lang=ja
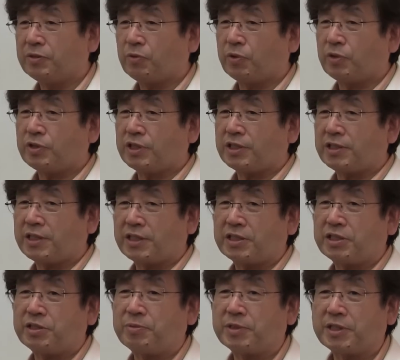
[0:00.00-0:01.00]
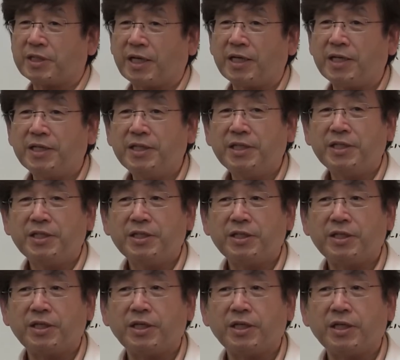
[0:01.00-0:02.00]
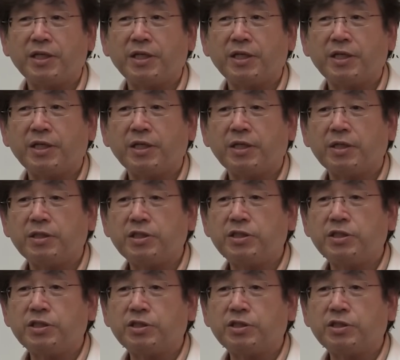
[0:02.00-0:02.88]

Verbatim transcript: 卸屋さんか知りませんがえ1